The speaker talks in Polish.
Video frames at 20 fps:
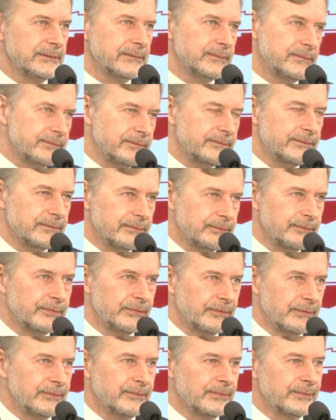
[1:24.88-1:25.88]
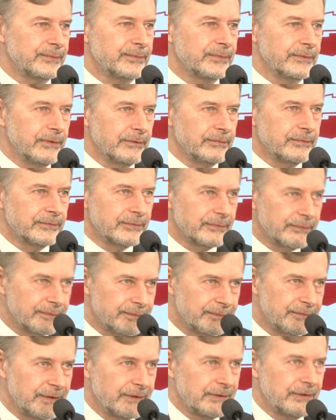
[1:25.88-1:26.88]
w, no,
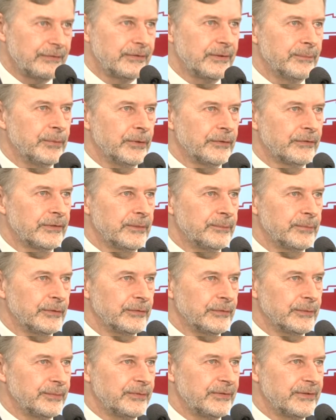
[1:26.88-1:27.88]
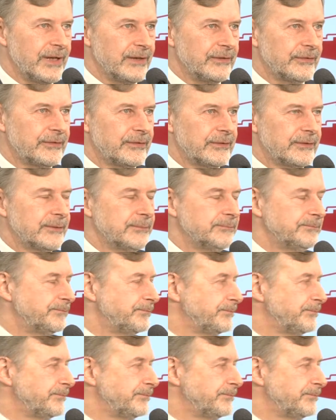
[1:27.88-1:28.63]
w zakresie potrzeb osób starszych.